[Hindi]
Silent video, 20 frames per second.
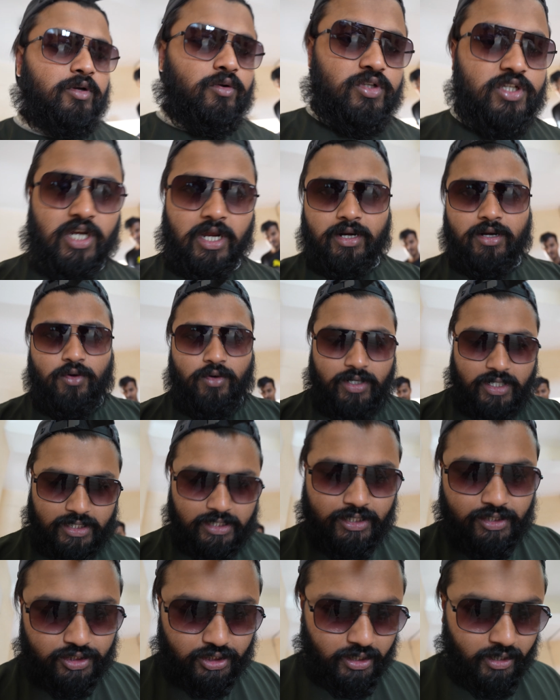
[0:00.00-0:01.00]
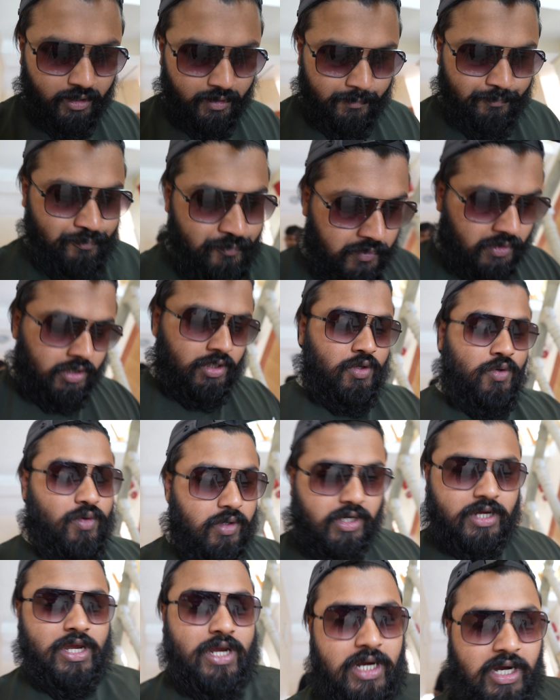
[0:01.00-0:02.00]
मेरे को जाना होगा नीचे
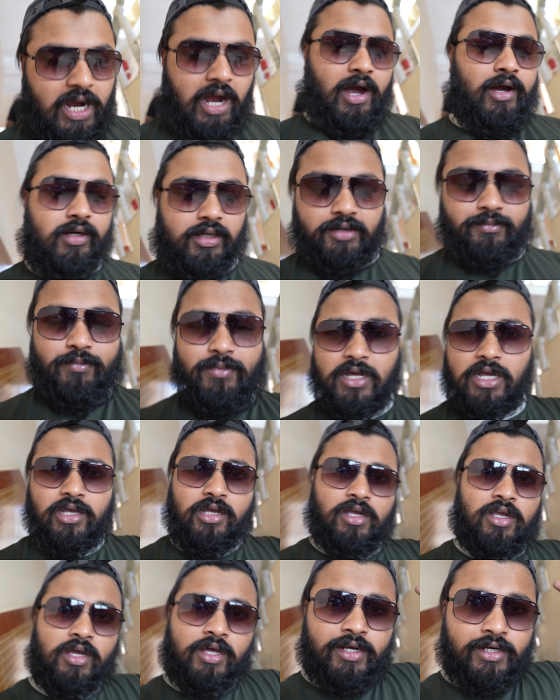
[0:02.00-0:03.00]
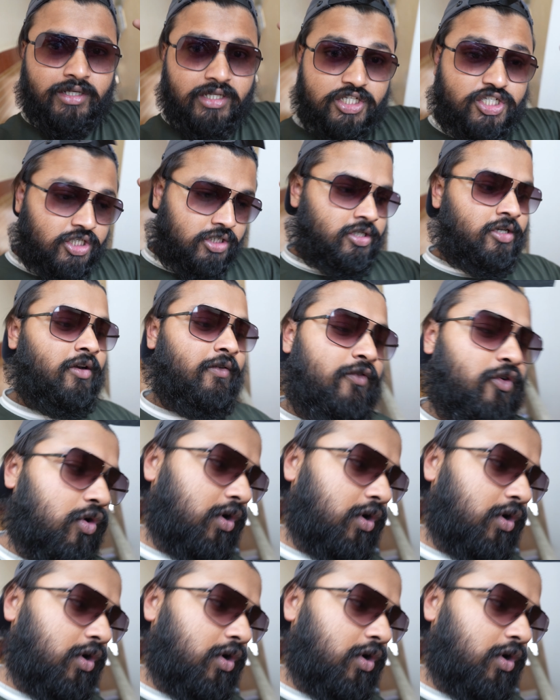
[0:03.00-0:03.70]
क्योंकि खाना अपना नीचे सर्व